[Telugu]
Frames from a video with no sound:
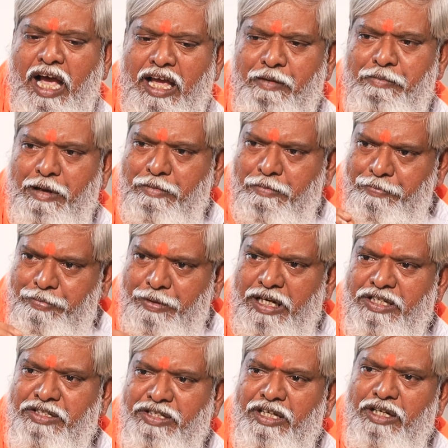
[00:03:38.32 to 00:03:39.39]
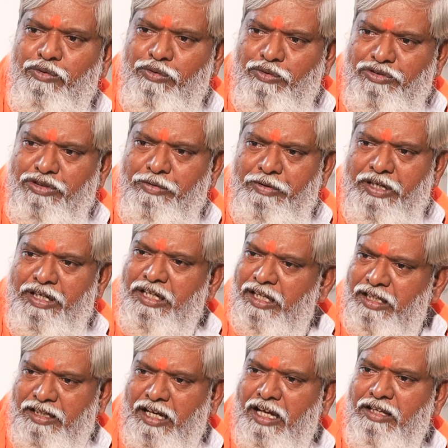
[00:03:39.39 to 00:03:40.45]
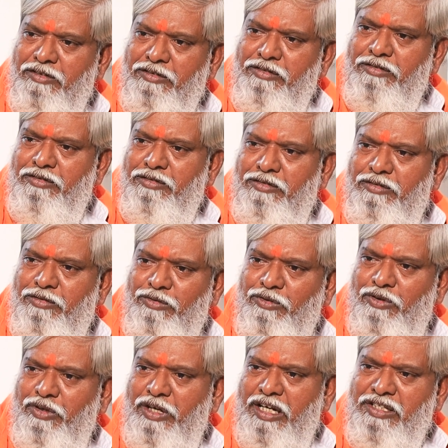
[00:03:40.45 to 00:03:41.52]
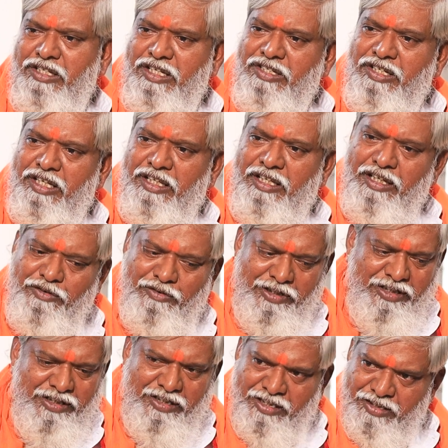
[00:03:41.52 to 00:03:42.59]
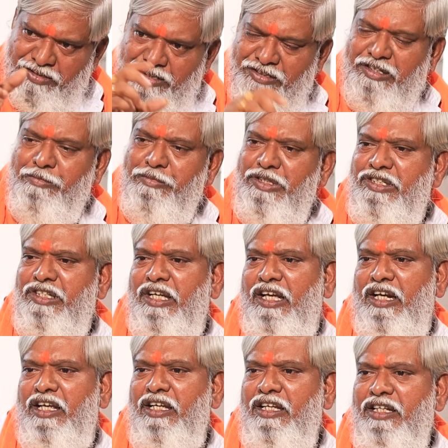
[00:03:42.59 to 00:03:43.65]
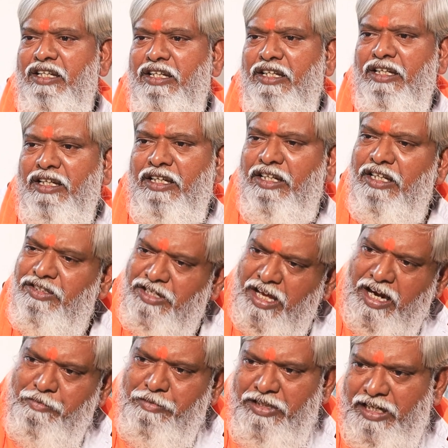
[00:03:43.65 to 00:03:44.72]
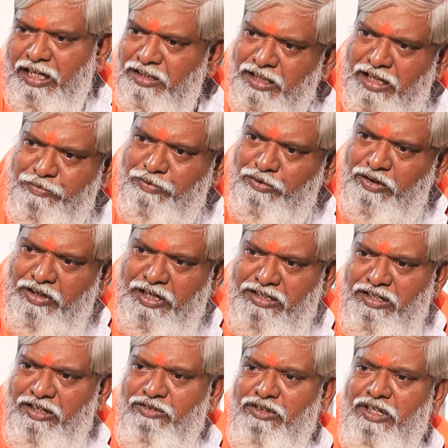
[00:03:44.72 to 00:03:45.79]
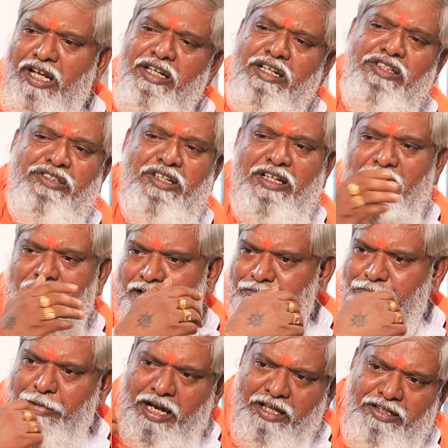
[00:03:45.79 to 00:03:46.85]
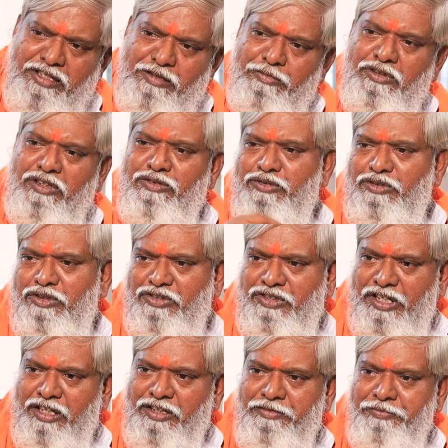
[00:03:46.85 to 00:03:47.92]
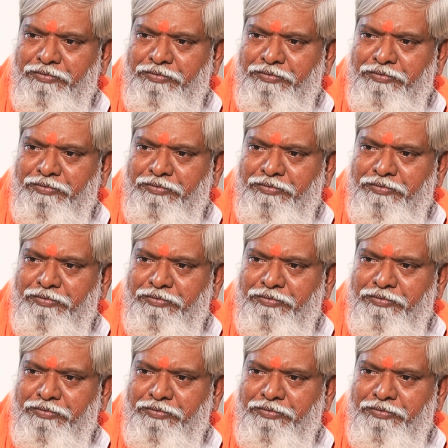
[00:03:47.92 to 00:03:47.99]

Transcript: ఆయన పాపం పిలిచి కూర్చోబెట్టి అది కాదు గురుగారు చేసేది ఇగో ఇది దీని సిస్టమ్ మీరు చేయాలి నేను చాలామందికి అందరికీ ఫోన్లో టచ్లో ఉంటాను అన్ని స్టేట్లో భారతదేశం మొత్తం చుట్టొచ్చిన